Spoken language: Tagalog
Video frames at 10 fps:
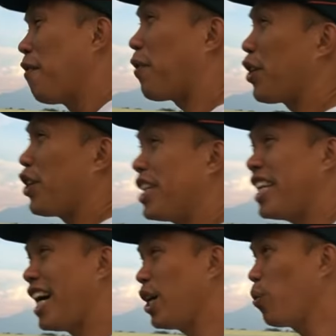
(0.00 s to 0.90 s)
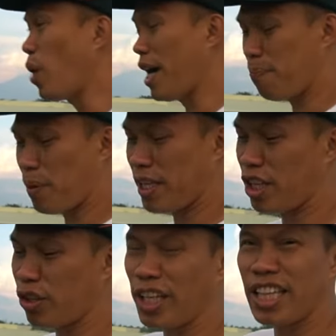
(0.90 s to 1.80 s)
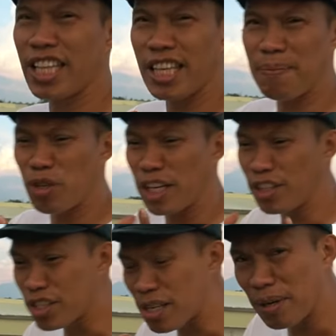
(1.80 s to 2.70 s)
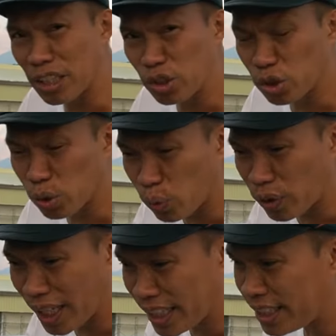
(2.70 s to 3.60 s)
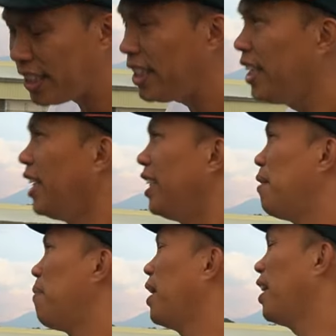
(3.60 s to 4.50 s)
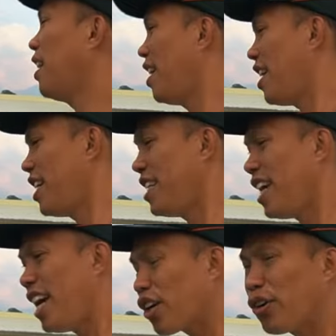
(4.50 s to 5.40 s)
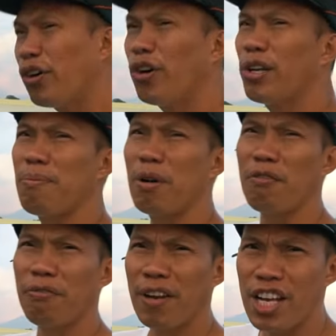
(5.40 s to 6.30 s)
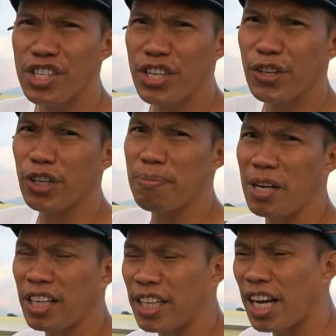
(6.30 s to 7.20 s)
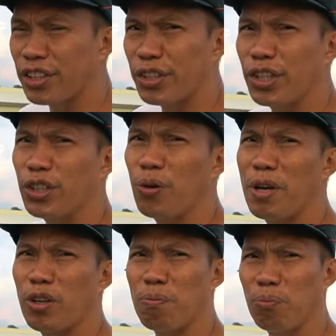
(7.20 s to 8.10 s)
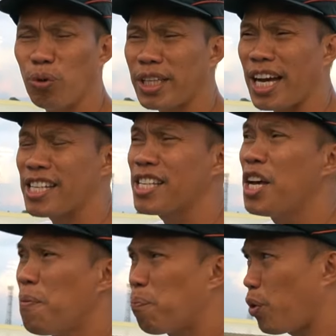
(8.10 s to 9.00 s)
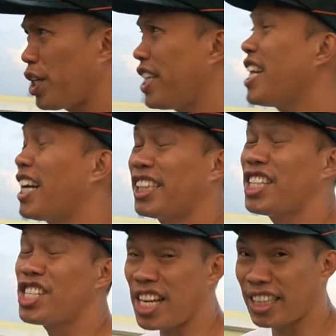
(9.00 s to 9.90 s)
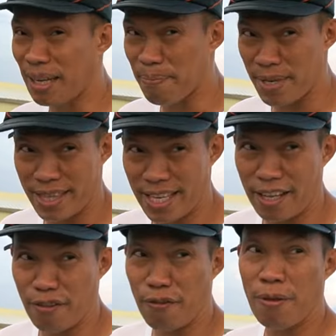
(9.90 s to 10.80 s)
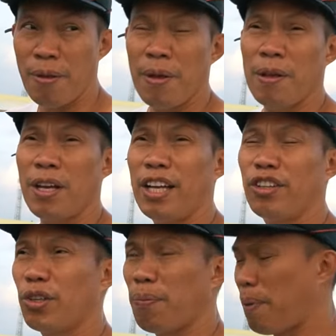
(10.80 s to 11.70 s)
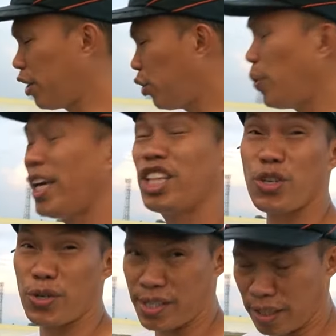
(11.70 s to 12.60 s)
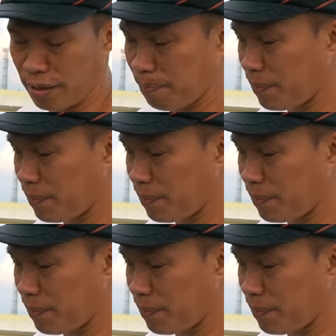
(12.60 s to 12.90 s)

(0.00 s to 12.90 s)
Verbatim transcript: For your DIY, pwede itong itatape nyo lang yan sa mga dugtungan ng mga yero, ng mga flashing, or ng mga gutter. Kung merong butas, pwede natin siyang gamitin. Ano to, pang do it yourself.